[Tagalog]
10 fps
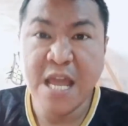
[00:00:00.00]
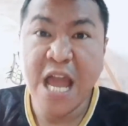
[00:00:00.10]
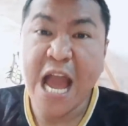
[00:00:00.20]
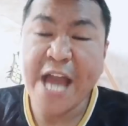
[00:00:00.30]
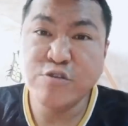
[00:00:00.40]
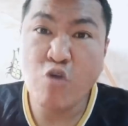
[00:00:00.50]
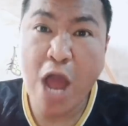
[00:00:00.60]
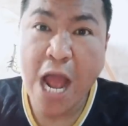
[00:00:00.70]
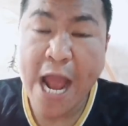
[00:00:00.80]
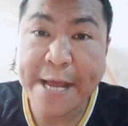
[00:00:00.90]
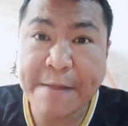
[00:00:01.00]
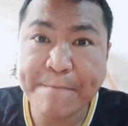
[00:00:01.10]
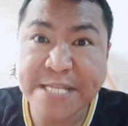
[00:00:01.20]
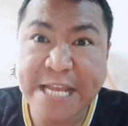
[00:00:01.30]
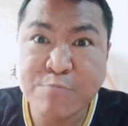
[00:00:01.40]
Ano ang
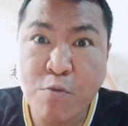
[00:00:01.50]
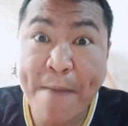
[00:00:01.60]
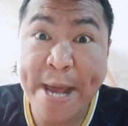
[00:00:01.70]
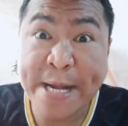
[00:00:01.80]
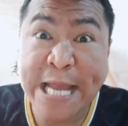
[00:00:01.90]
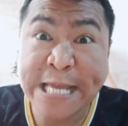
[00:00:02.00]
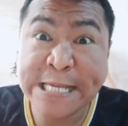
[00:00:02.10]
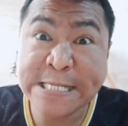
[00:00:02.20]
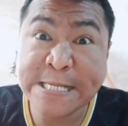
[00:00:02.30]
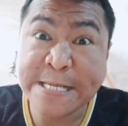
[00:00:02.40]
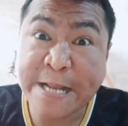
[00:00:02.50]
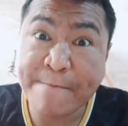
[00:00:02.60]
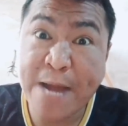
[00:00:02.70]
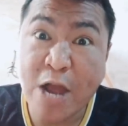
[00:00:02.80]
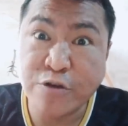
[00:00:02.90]
karapatan mo para laitin ang
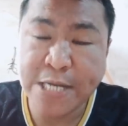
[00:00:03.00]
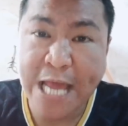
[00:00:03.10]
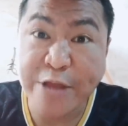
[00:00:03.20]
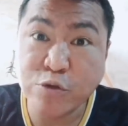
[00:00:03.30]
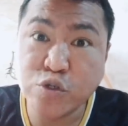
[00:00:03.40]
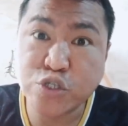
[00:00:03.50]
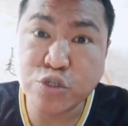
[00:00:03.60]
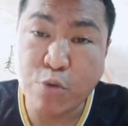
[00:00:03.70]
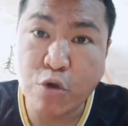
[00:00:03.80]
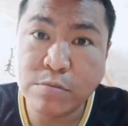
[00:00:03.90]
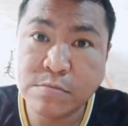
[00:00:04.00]
trabaho nila? Anong gusto mo?